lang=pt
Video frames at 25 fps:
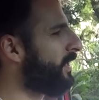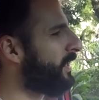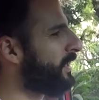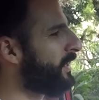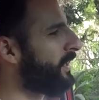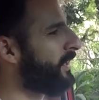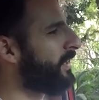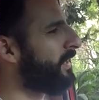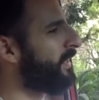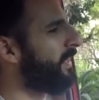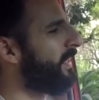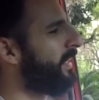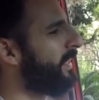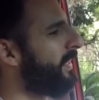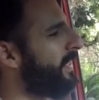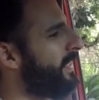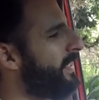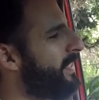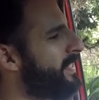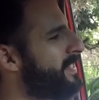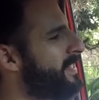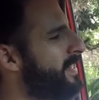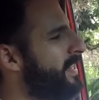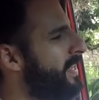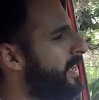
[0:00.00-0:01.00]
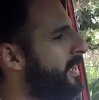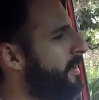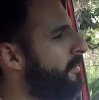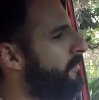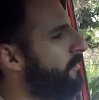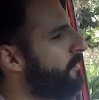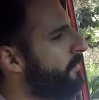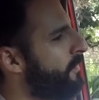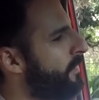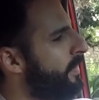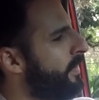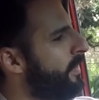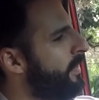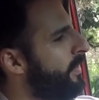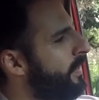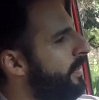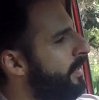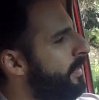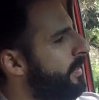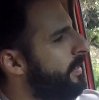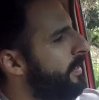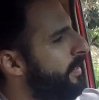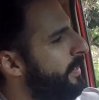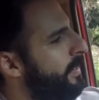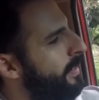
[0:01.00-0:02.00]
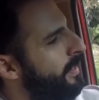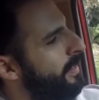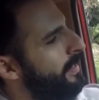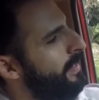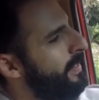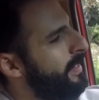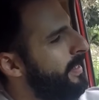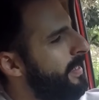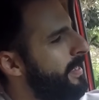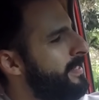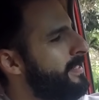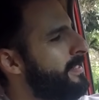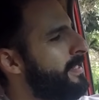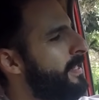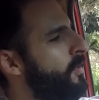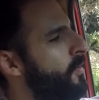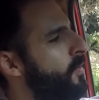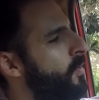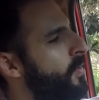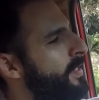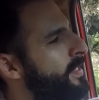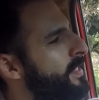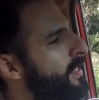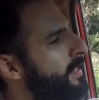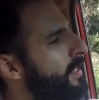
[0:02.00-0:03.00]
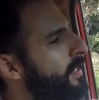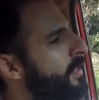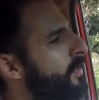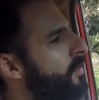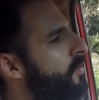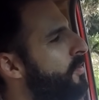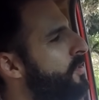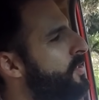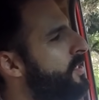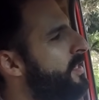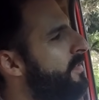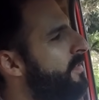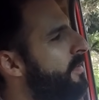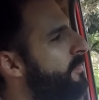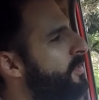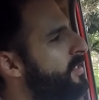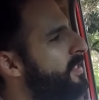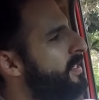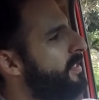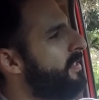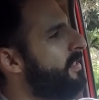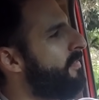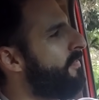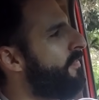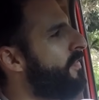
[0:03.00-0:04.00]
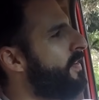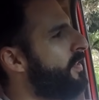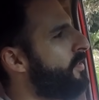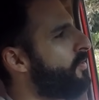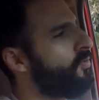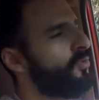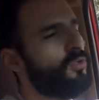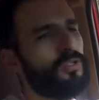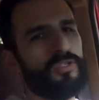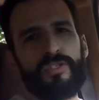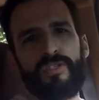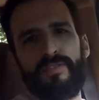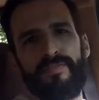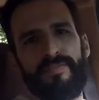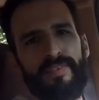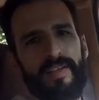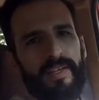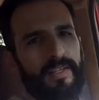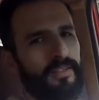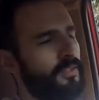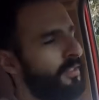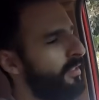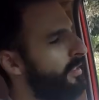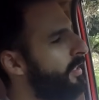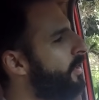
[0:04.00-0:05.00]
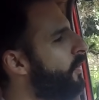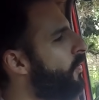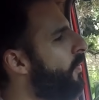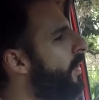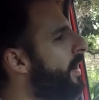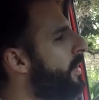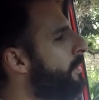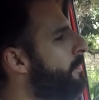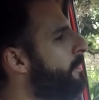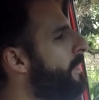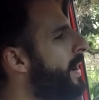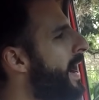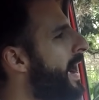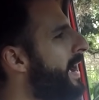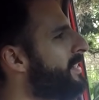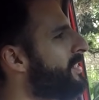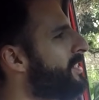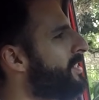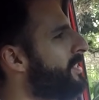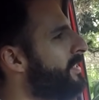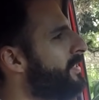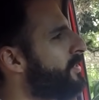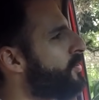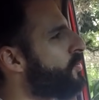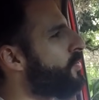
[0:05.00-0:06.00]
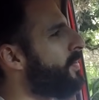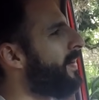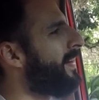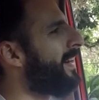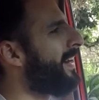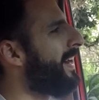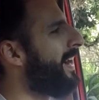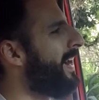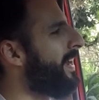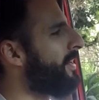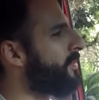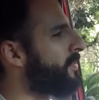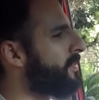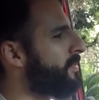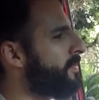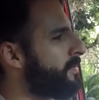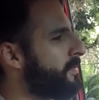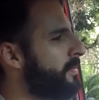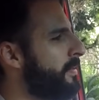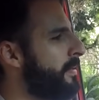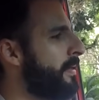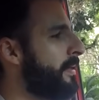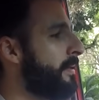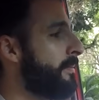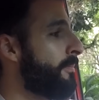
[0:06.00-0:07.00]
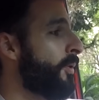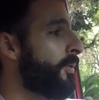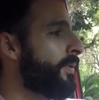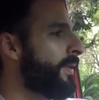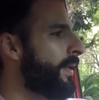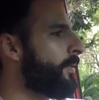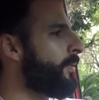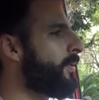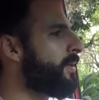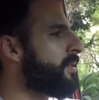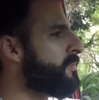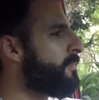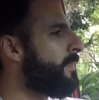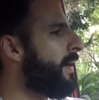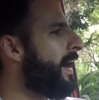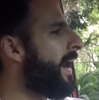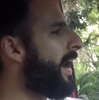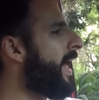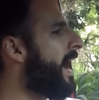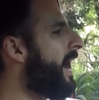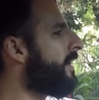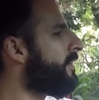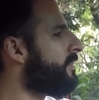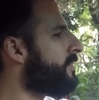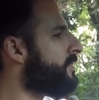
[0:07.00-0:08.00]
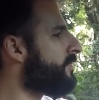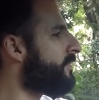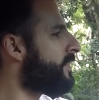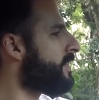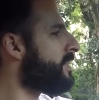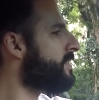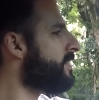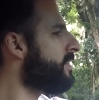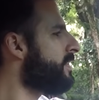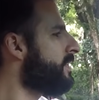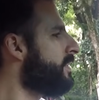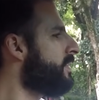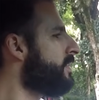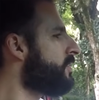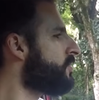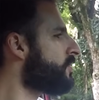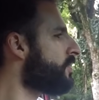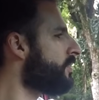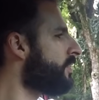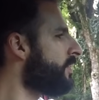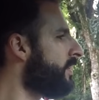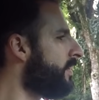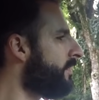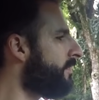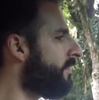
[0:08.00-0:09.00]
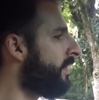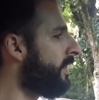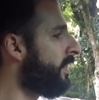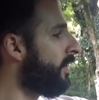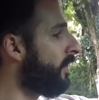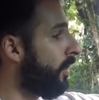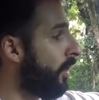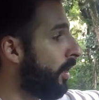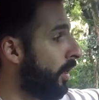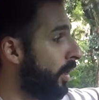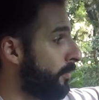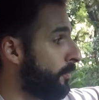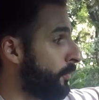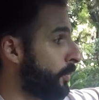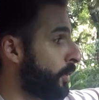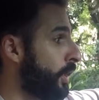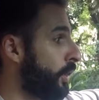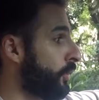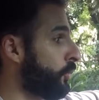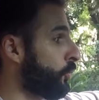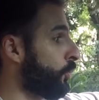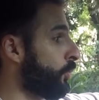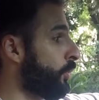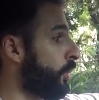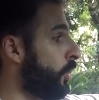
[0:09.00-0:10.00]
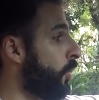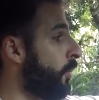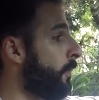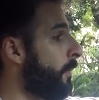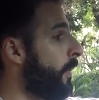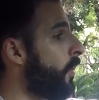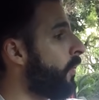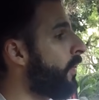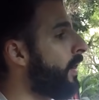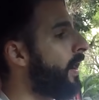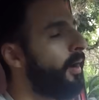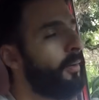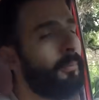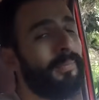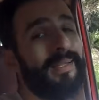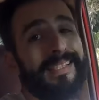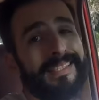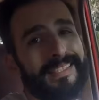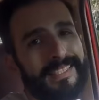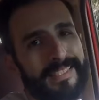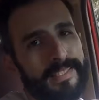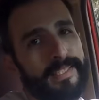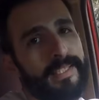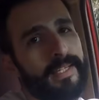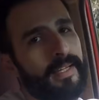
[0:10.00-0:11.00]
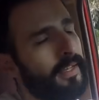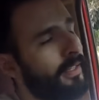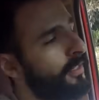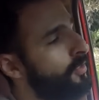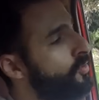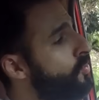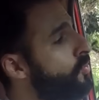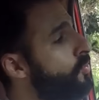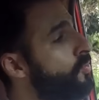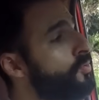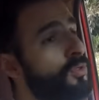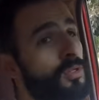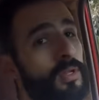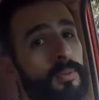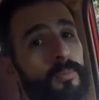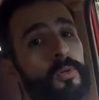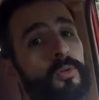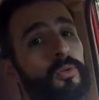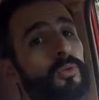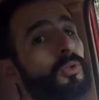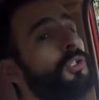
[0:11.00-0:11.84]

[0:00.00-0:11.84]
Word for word: a gente tem aqui essa essa coisa aqui que eu gostava muito, esse defletor de vento aqui com o ar bate na sua cara. Os montadores pararam de fazer isso, né? Fala, ó, oh, é porque ajuda a roubar o carro. Mentira, que isso custa muito